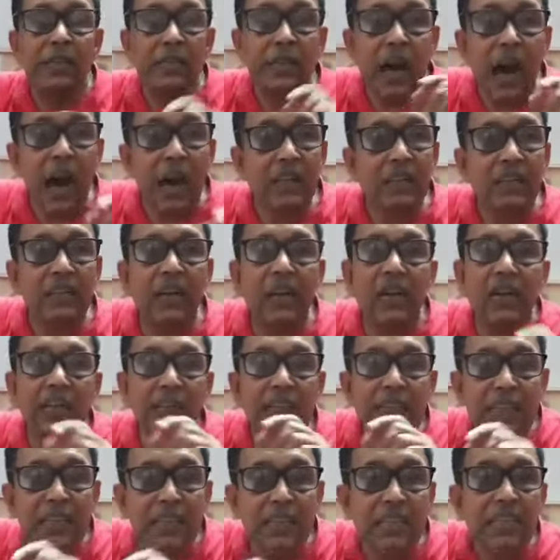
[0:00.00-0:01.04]
ডাক্তার
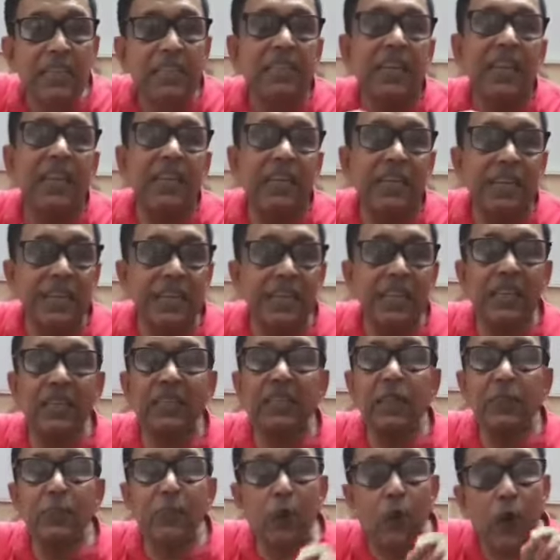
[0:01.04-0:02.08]
ইঞ্জিনিয়ারিংয়ে
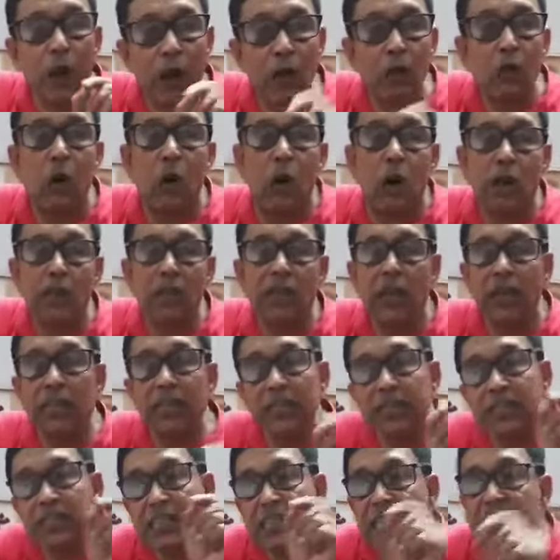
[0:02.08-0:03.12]
যে পড়ানো হয়
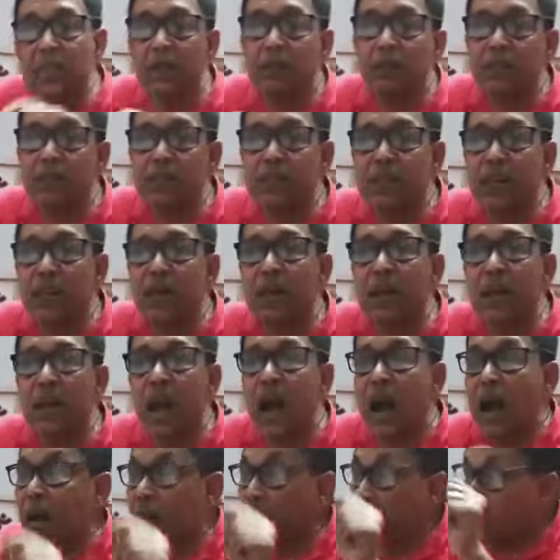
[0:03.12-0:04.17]
তাদের যে সেমিস্টার
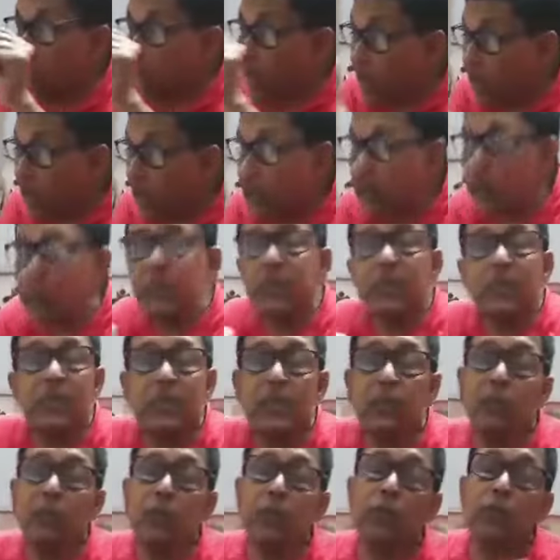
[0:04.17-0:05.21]
আর এই
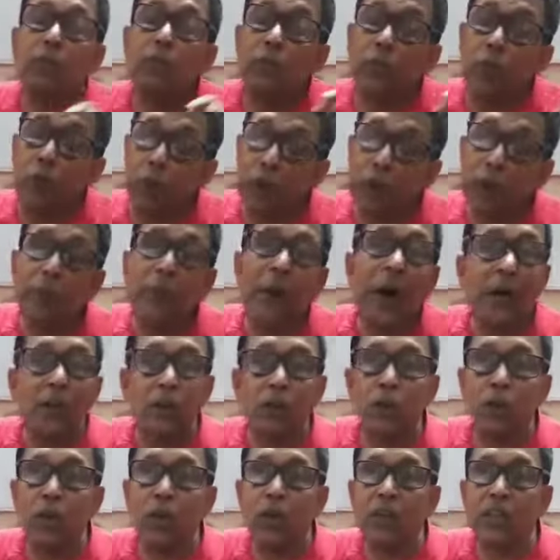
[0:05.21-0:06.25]
সেমিস্টারের মধ্যে অনেক
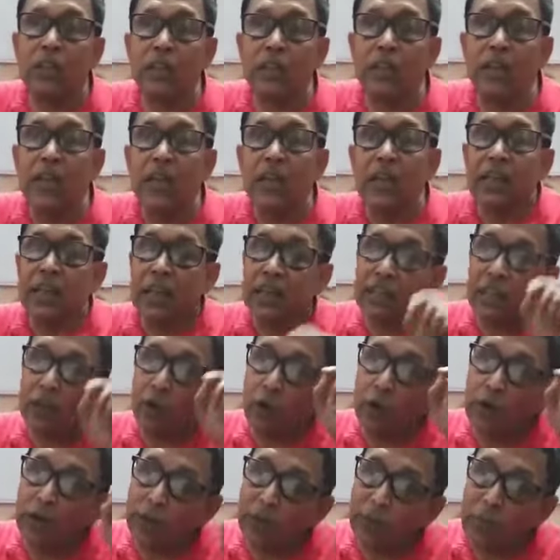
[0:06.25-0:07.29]
পার্থক্য আছে তাদের
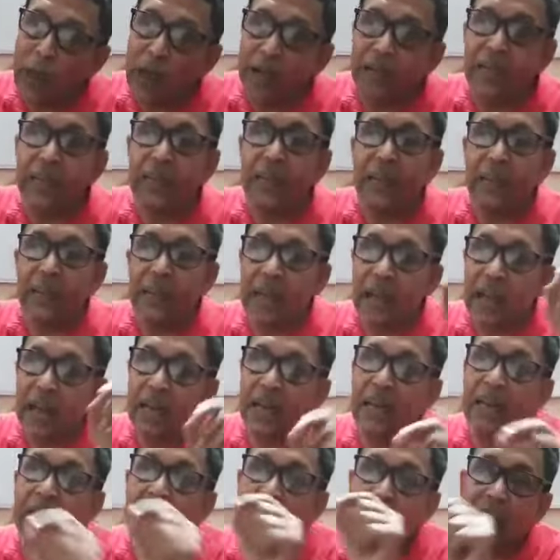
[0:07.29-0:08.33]
অনেক প্র্যাকটিক্যাল
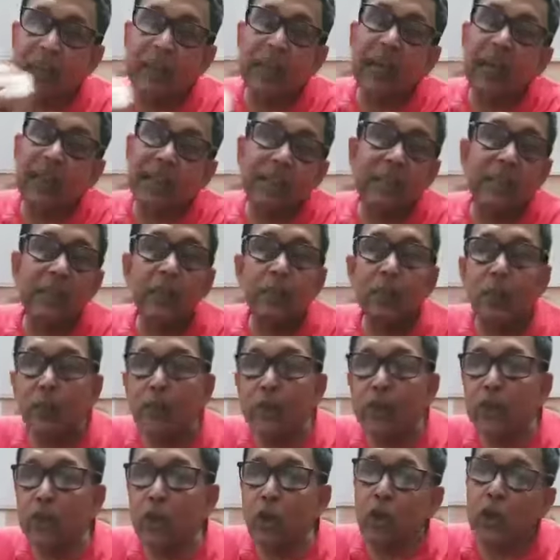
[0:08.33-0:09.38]
হ্যানা ত্যানা ইত্যাদি
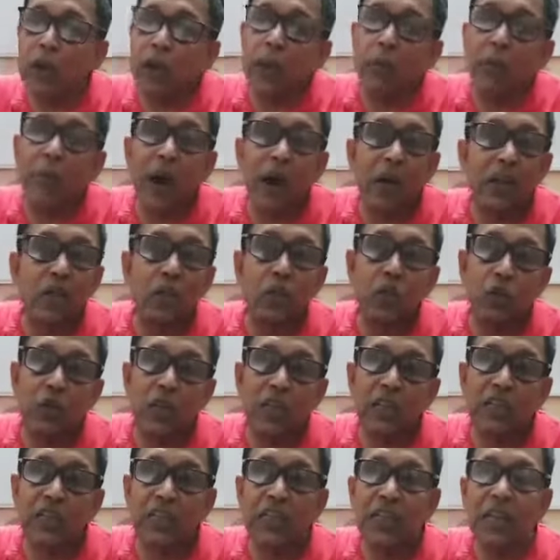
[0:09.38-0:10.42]
প্রভৃতিতে অনেক মার্কস চলে
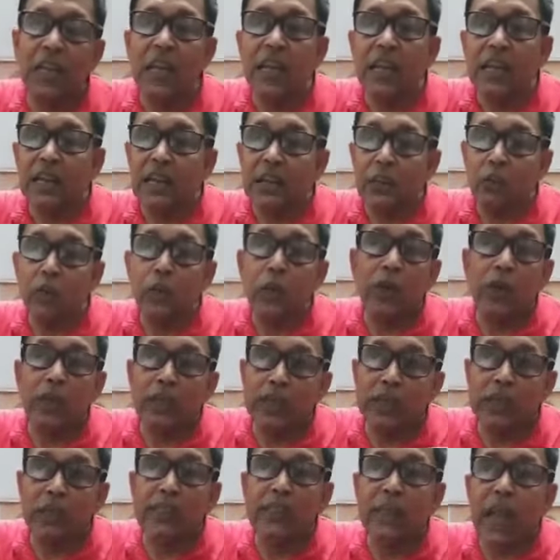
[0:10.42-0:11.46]
আসে কিন্তু
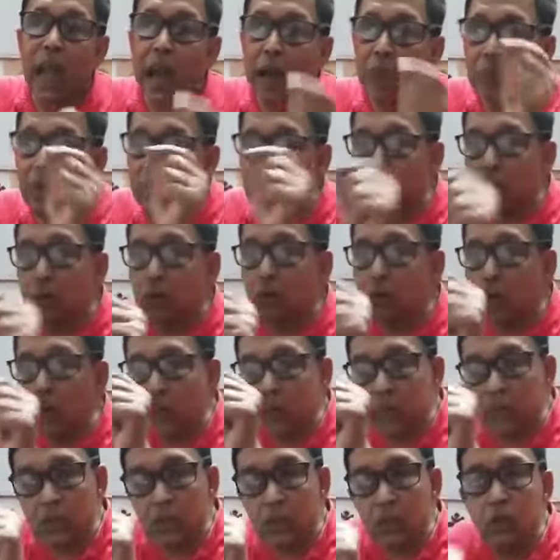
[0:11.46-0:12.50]
এদের যে একমাত্র
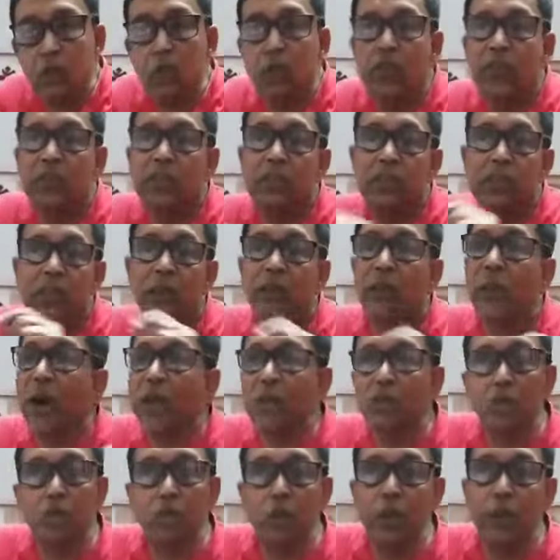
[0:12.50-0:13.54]
কলেজে ঢুকলেই যেটা পাশ
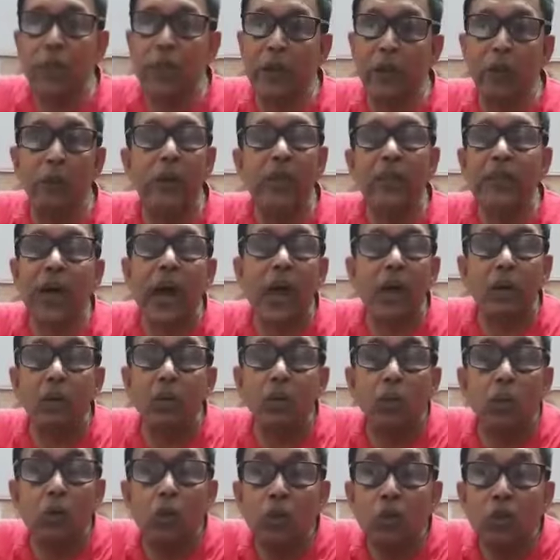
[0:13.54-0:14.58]
করে বেরোবে তার
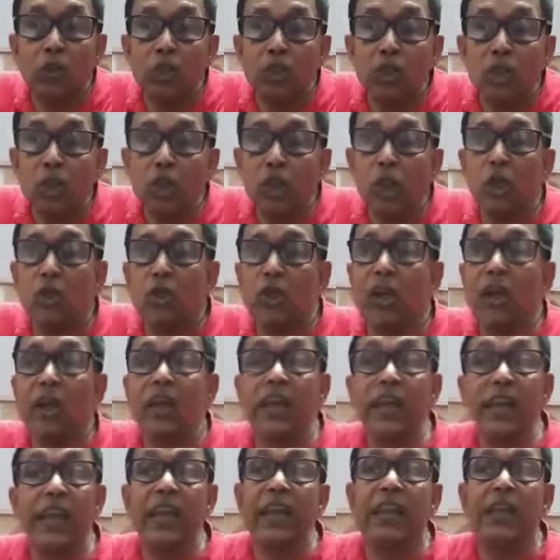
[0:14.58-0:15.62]
কোনো নিশ্চয়তা
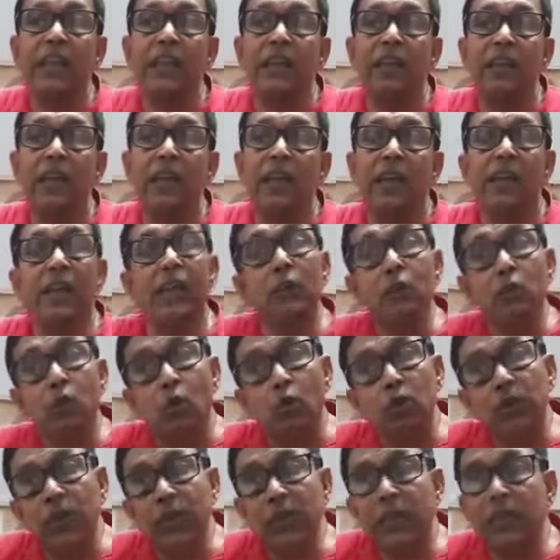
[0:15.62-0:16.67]
নেই কিন্তু
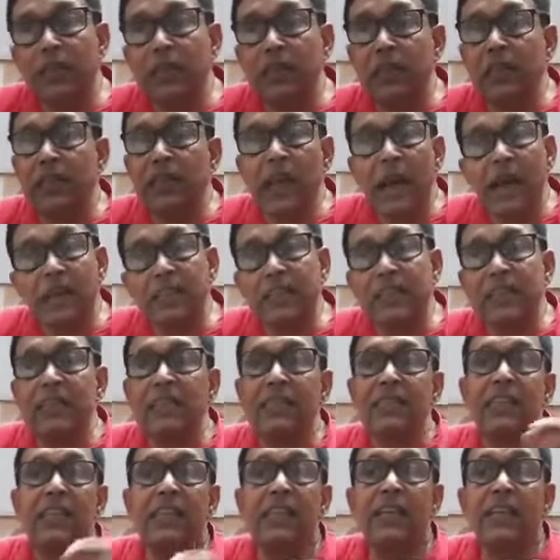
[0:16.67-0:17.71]
ওদের ক্ষেত্রে ডাক্তার
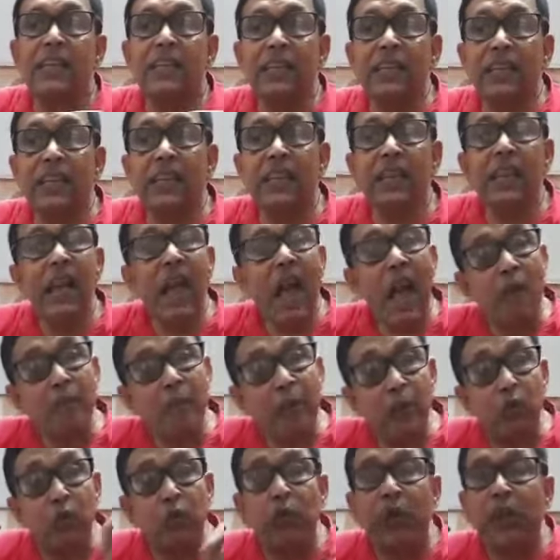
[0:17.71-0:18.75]
ইঞ্জিনিয়ারের ক্ষেত্রে
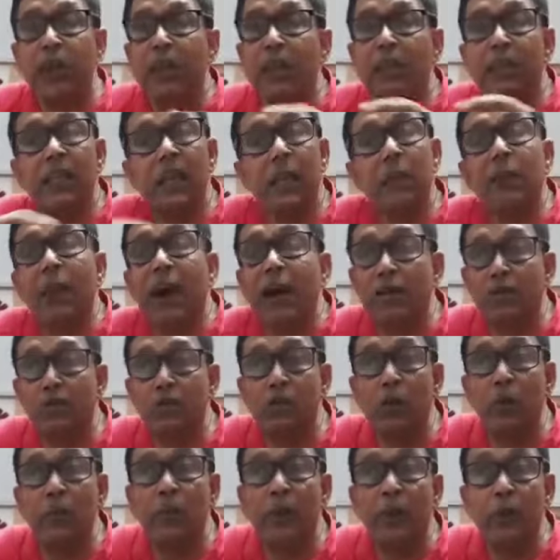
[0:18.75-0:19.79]
একবার ঢুকে গেলে তারা পাশ
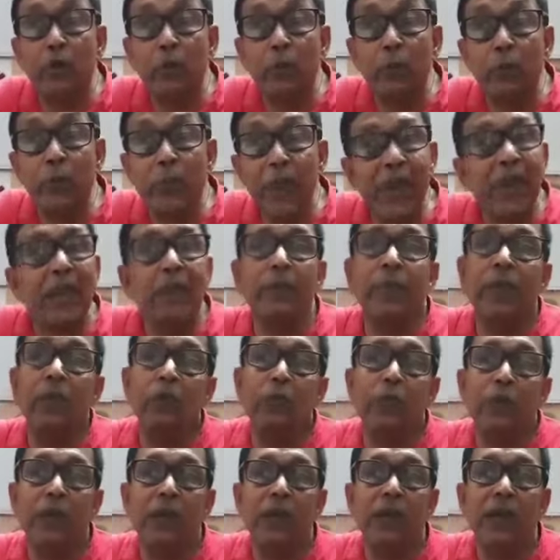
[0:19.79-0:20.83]
করে বেরুবেই
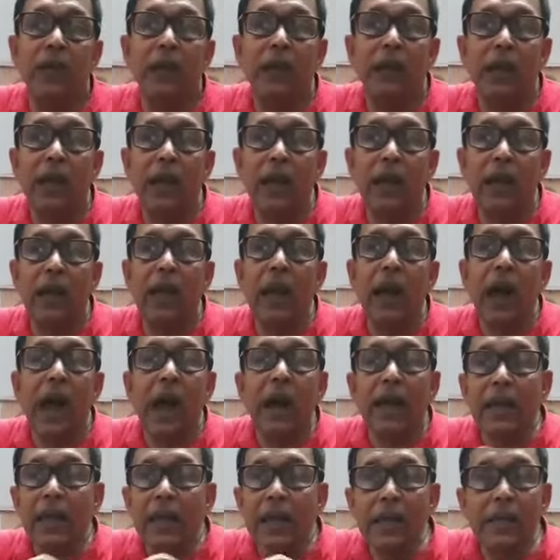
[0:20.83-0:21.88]
বেরুবে হ্যাঁ
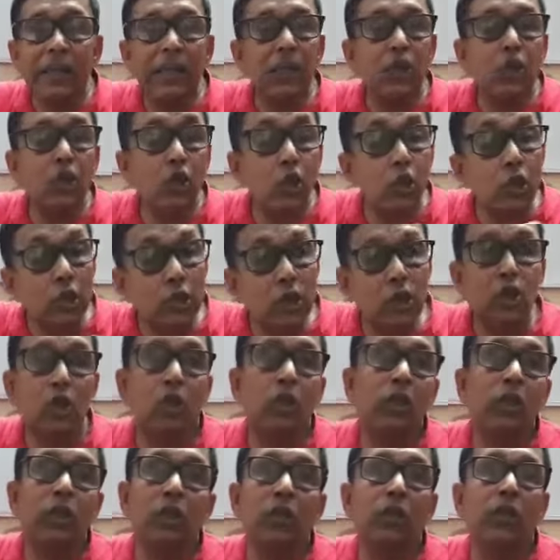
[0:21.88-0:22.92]
আর এদের সত্যি
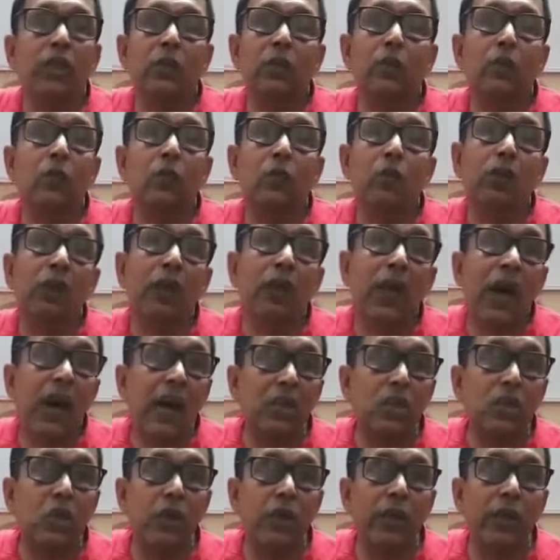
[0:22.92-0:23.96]
সত্যি এদের কোনো ক্লাস
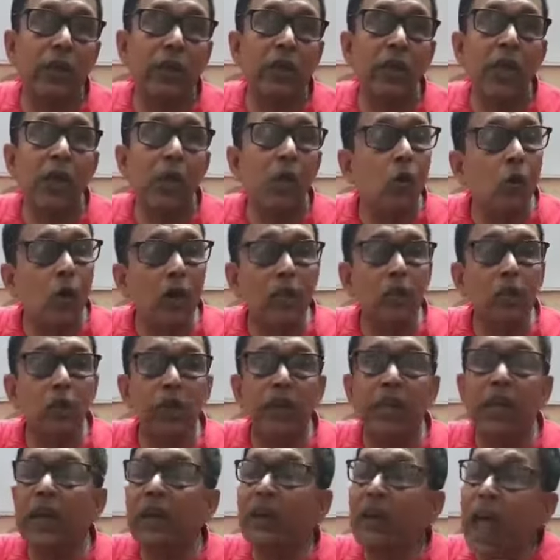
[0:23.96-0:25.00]
হয়নি কলেজ
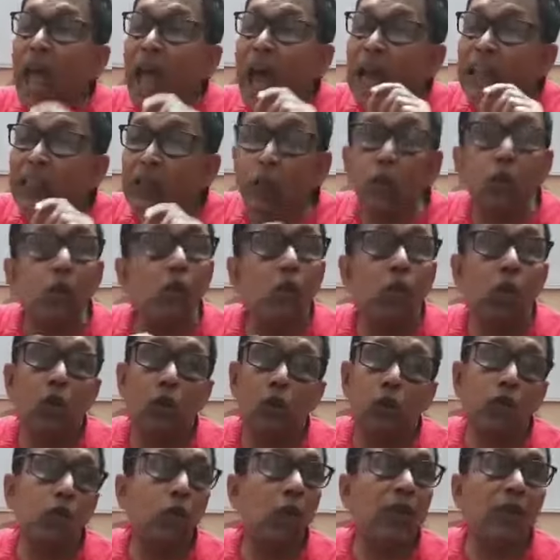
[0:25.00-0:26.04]
হয়নি কারণ এতগুলো
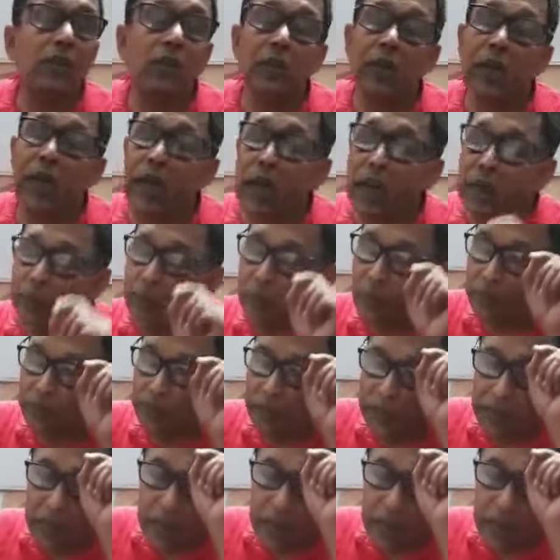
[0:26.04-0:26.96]
লোক তো আর মানে